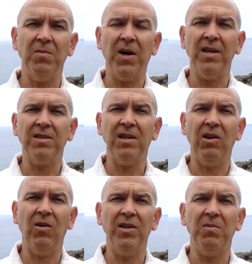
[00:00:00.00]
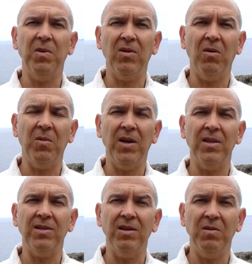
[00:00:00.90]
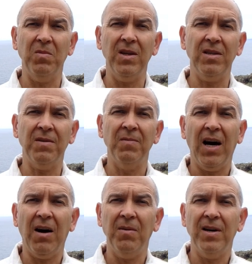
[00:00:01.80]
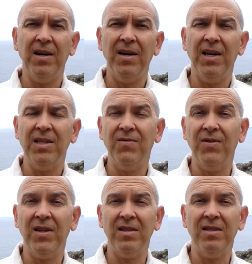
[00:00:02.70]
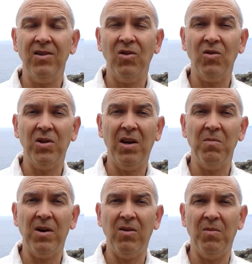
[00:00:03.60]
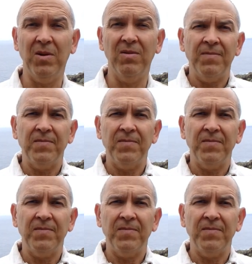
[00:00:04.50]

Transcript: Die meisten Leute bekommen es nicht mit, aber es wird noch schlimmer kommen.